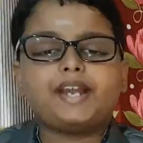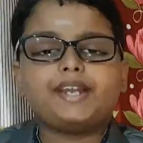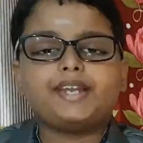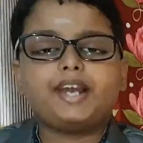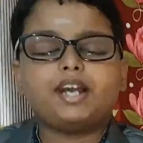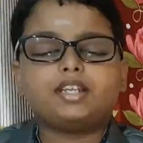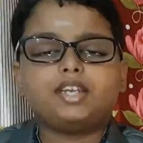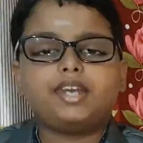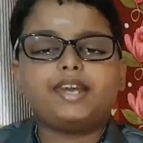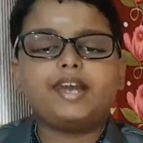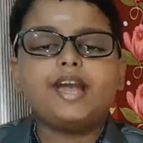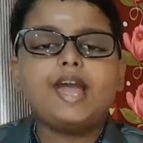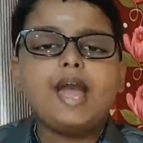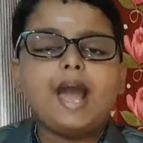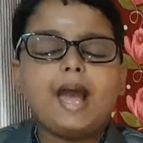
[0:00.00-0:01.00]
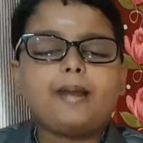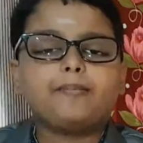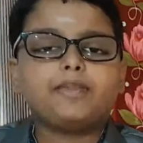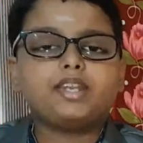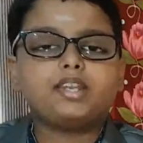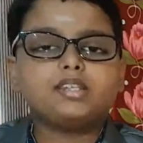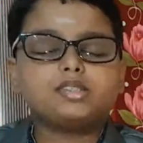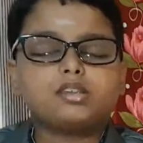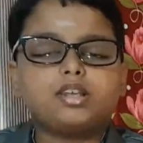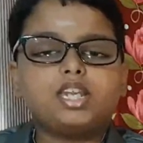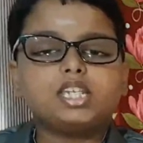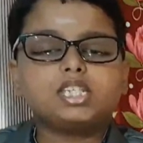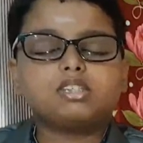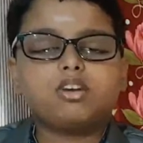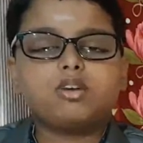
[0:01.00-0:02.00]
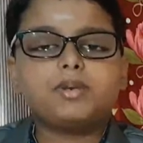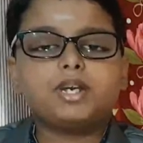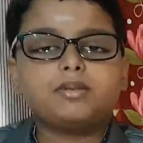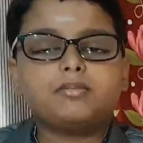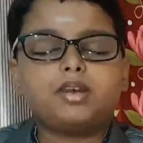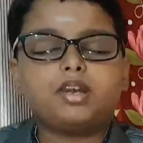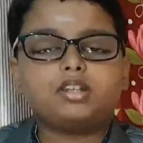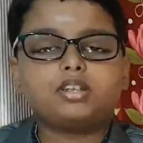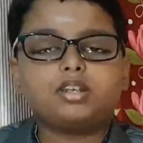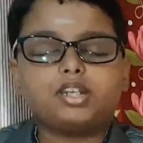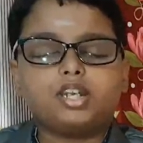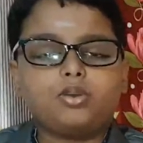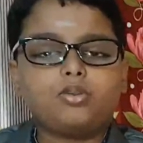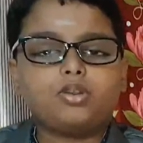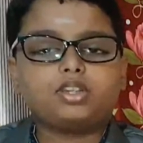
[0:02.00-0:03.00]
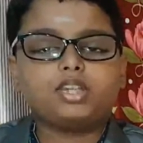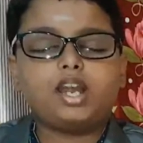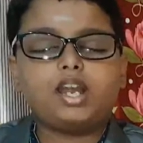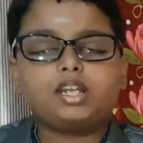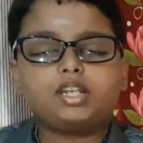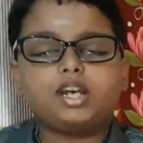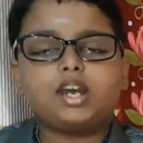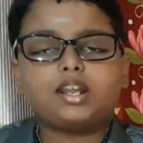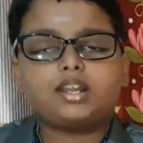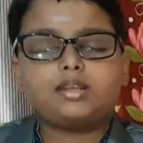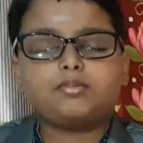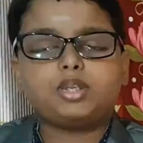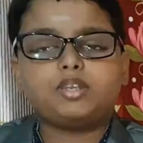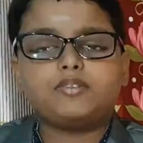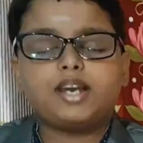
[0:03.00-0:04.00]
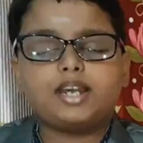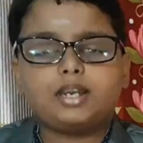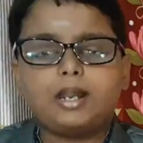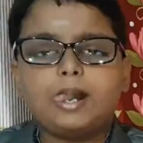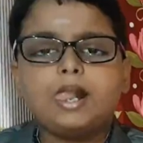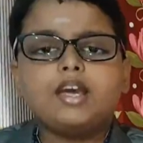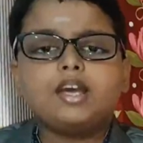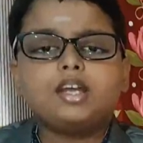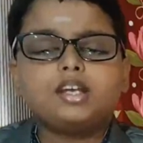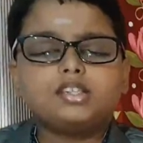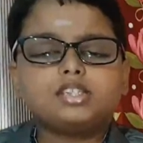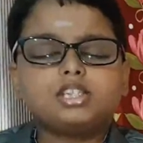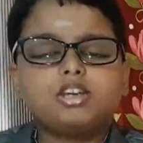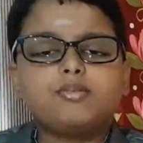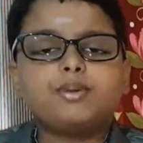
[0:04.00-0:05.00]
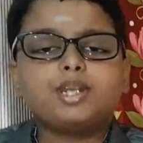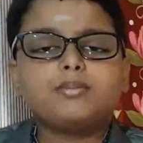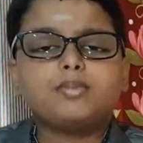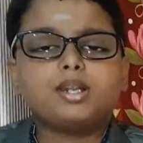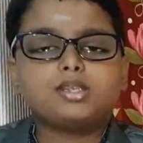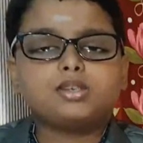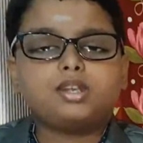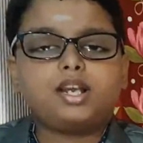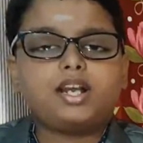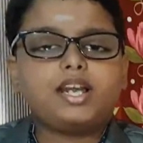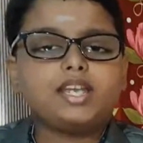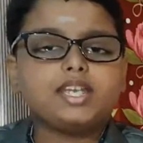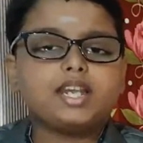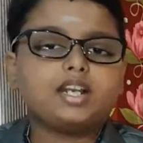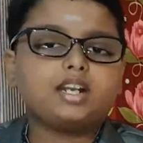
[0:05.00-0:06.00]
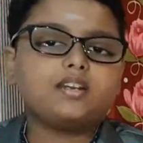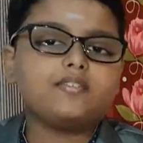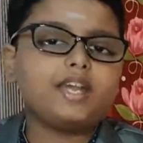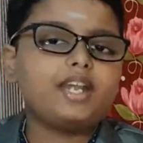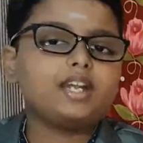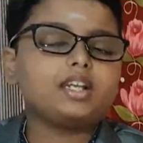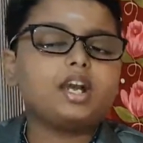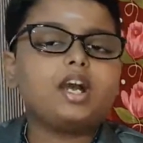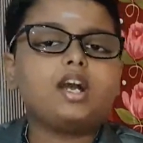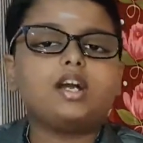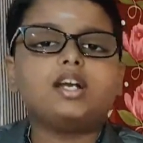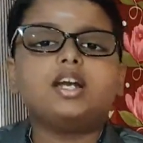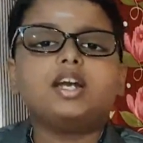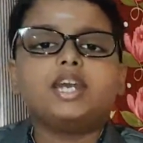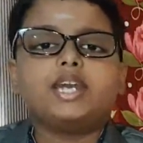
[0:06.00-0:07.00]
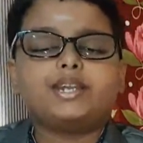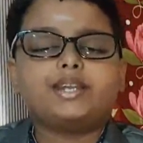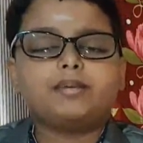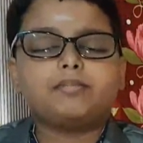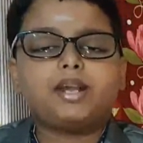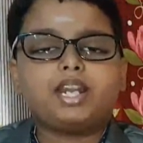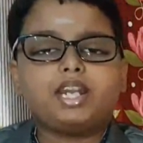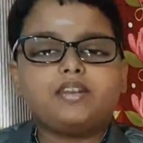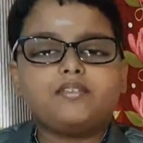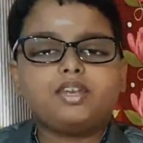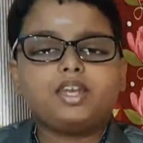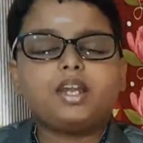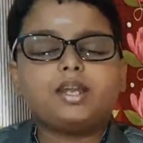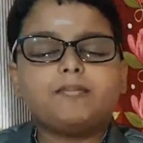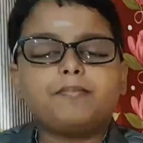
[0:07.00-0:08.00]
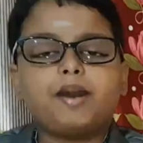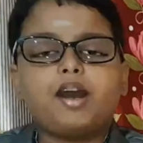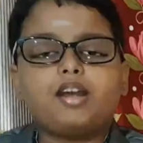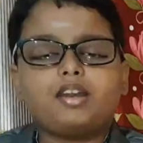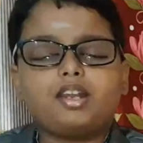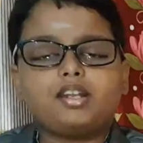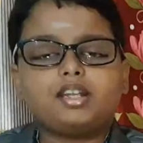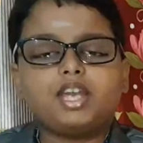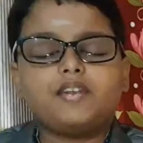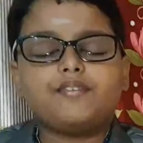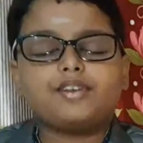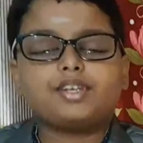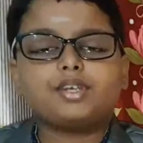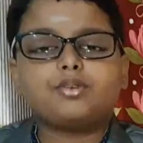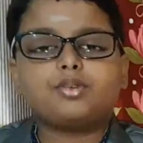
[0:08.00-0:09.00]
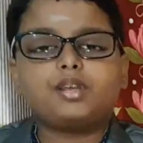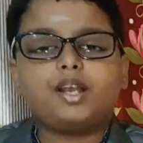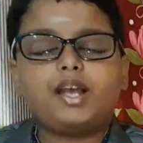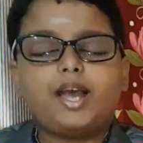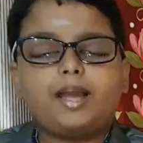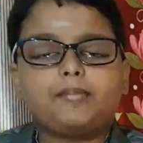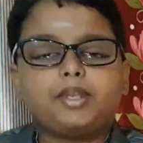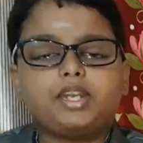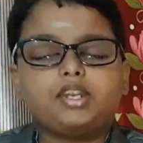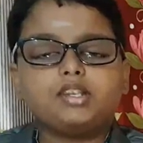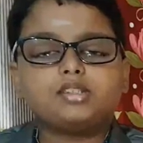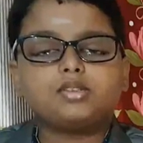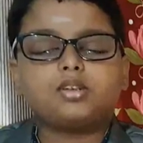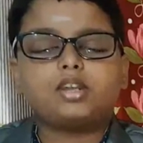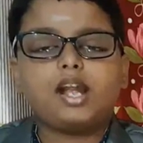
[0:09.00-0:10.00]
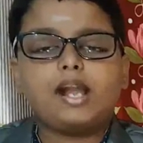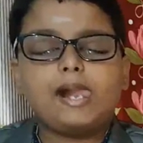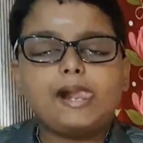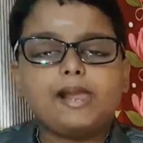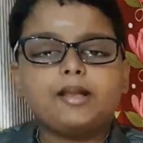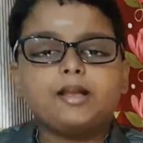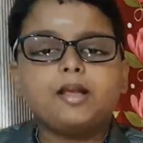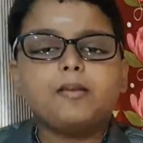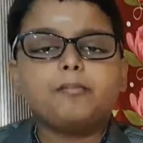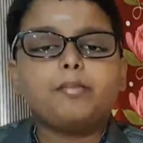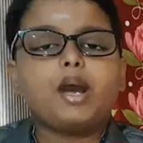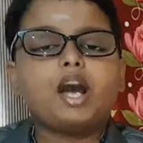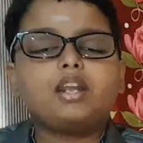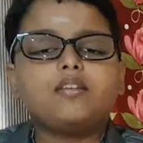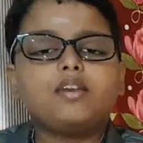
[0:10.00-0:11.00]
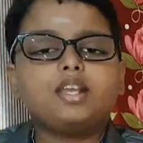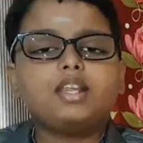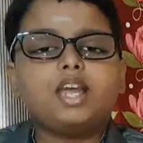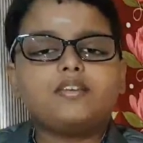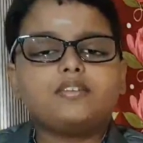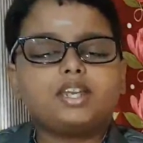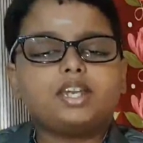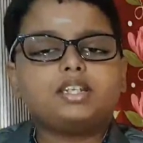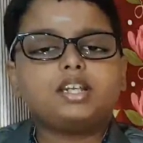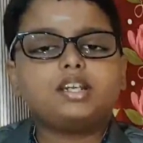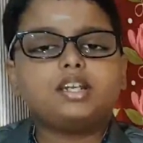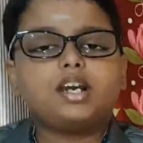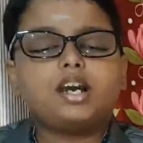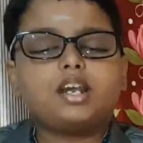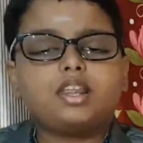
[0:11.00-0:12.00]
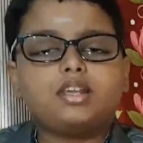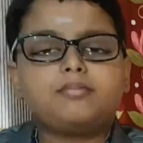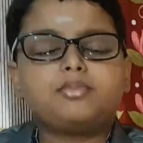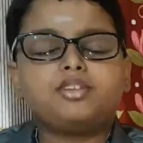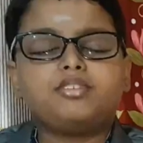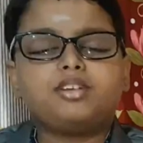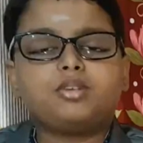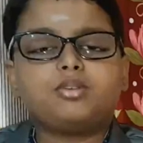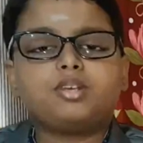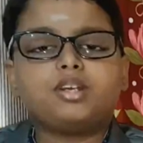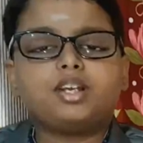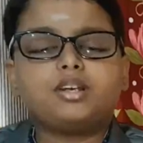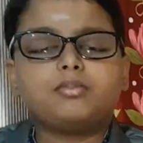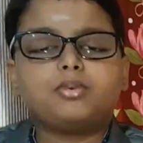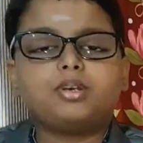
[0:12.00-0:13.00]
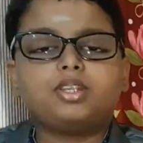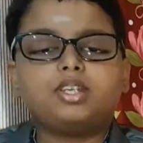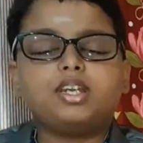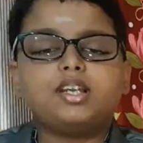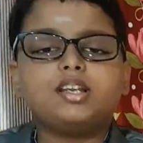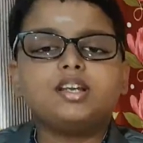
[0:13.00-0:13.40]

கிடையாது அப்படின்னு சொல்லி சிவபெருமான் கிட்ட கொடுத்தாங்க நாரத முனிவர் சிவபெருமான் சொன்னாங்க எனக்கு வேண்டாம் என்னோடய மனைவியான பார்வதி தேவிக்கு கொடுங்க அப்படின்னு சொன்னாங்க பார்வதி தேவிக்கிட்ட நாரத முனிவர் கொடுக்கும்போது